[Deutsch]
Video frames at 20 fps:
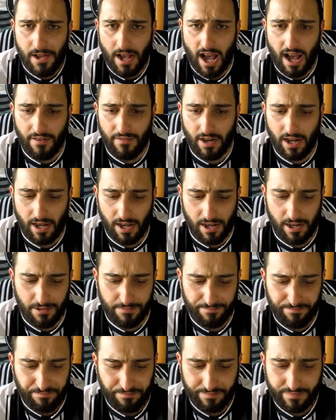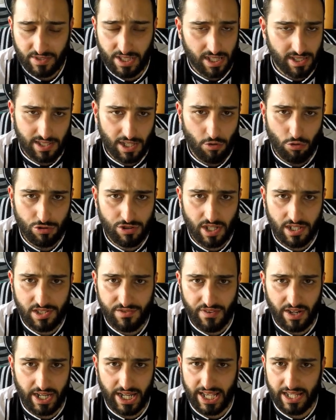Aber dass er uns jetzt
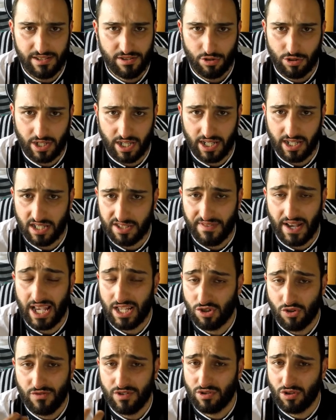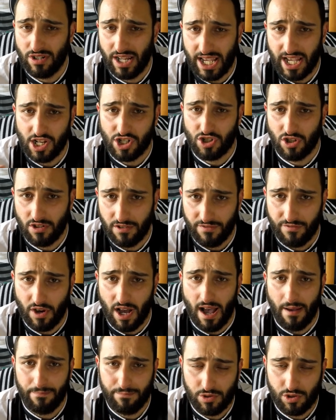verlässt, okay, das war ja sowieso länger schon
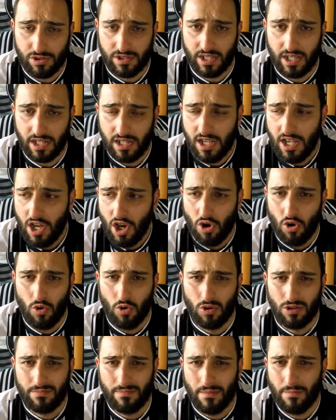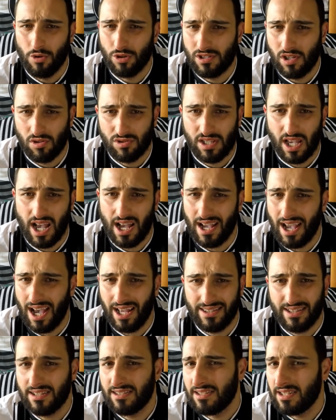vorab zu sehen. Und man muss auch sagen, er
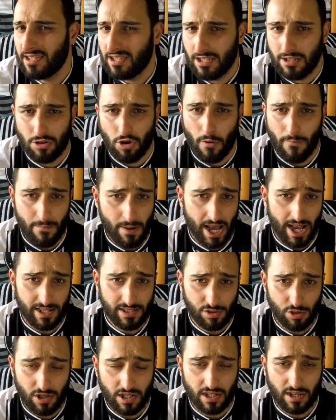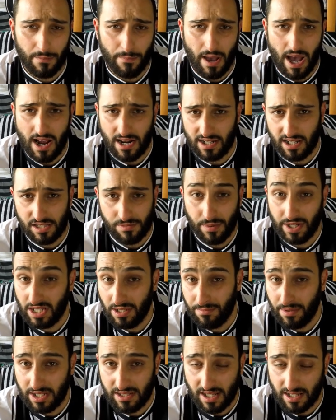hat jetzt nicht die Top-Leistungen gebracht, dass man
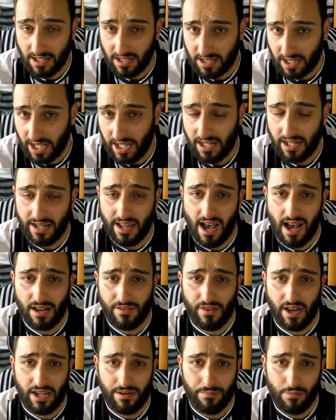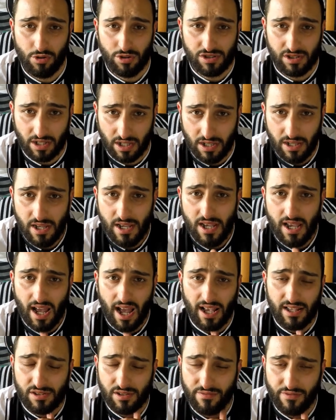ihm jetzt eine Träne nachweinen müsste.
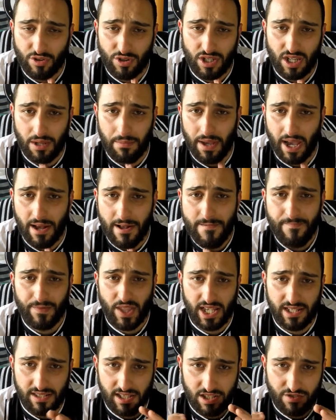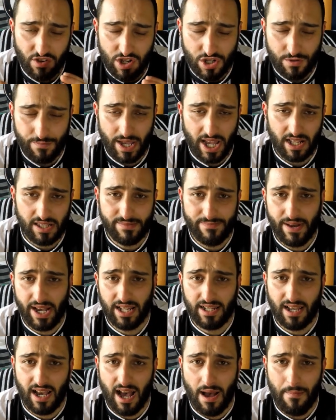Also von dem her, es ist
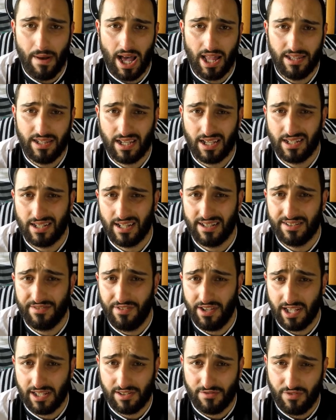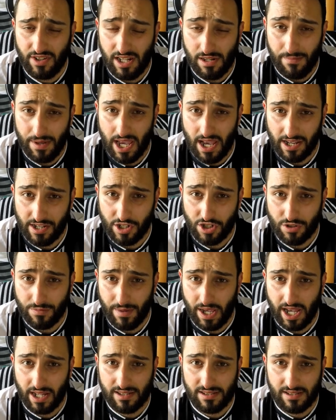verschmerzbar, da haben andere Transfers viel mehr
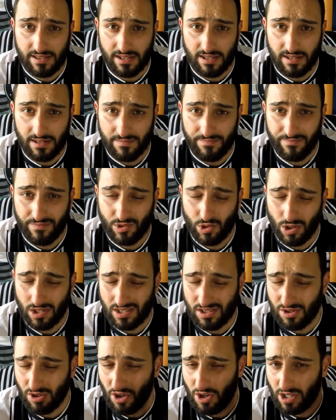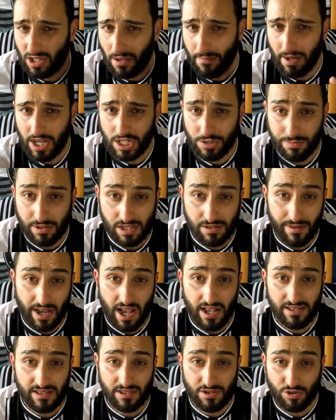geschmerzt. Ähm, Thorsten Röcher
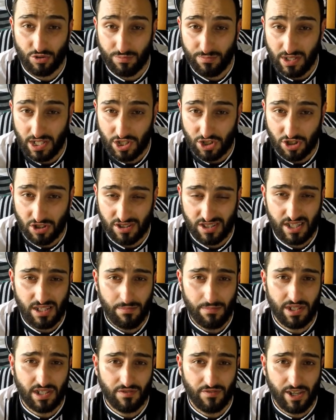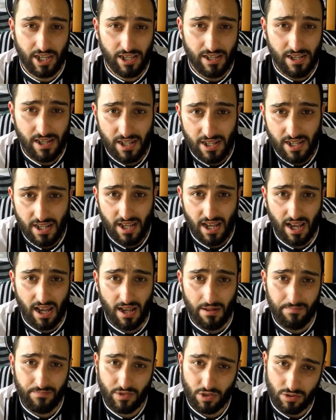beispielsweise tut mir schon ziemlich weh.
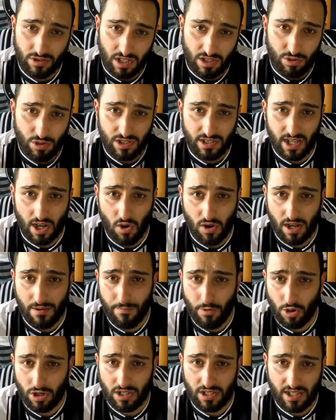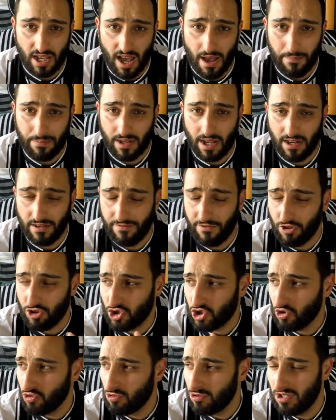Ähm, und natürlich auch ein möglicher Abgang von
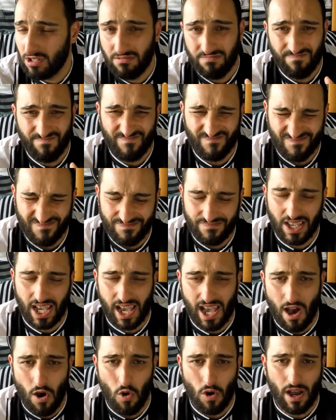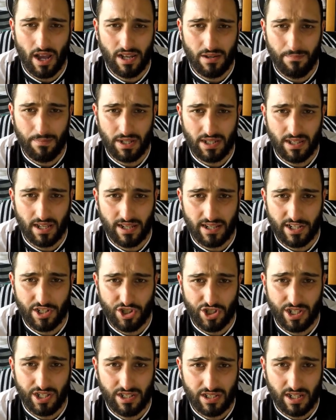Schul, wäre auch eine bittere
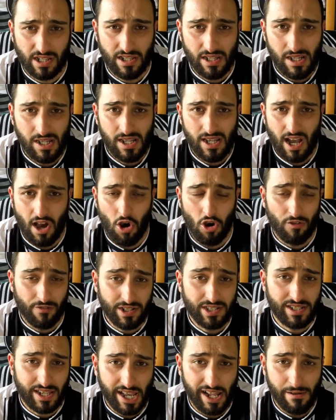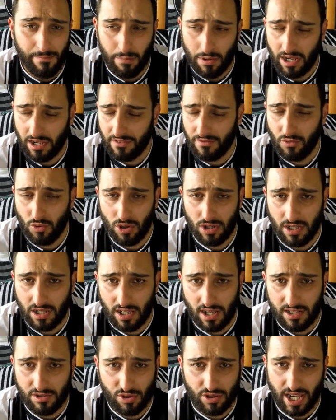Geschichte, auch wenn es Geld bringen
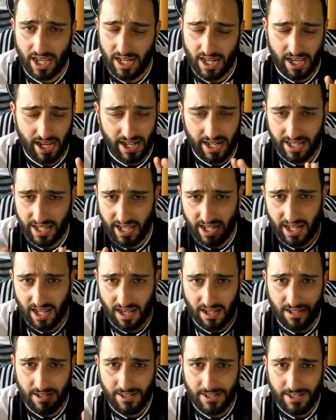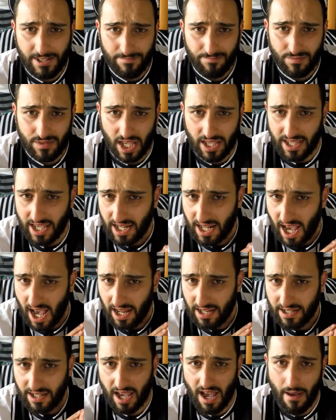würde. Also generell jeder, ja, jeder
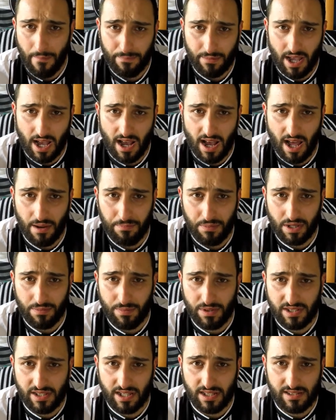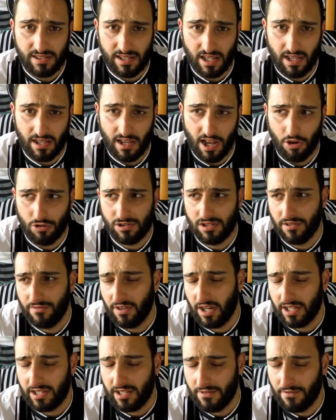andere Abgang hat mich bis jetzt, äh, außer
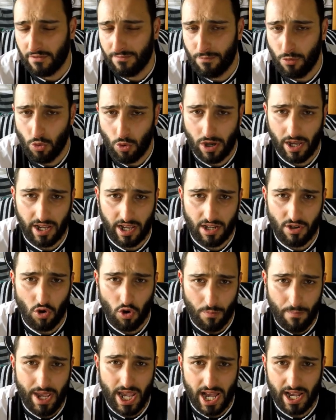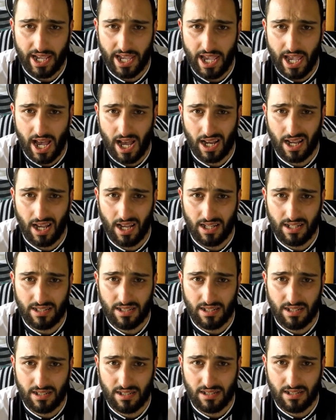vielleicht der von Puchegger, noch mehr geärgert
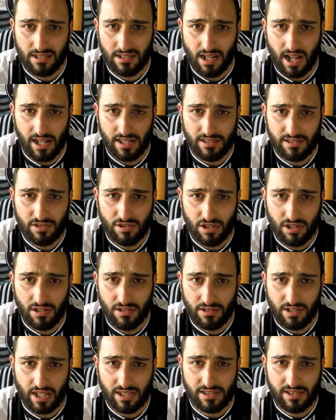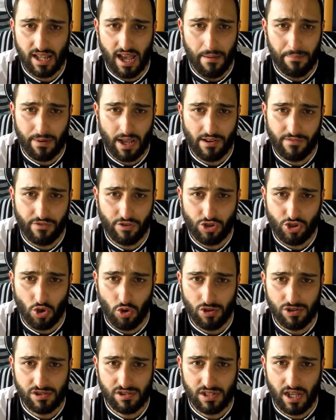äh, als äh, jetzt der Abgang von
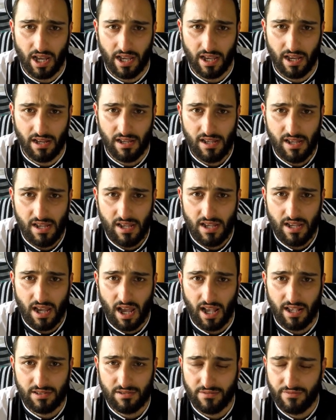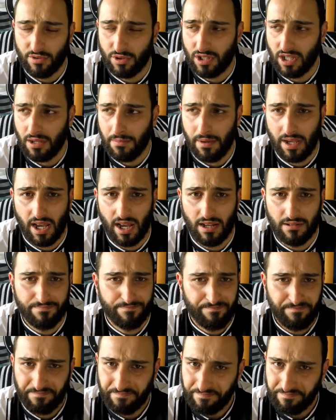Scheußengeier. Also von dem her,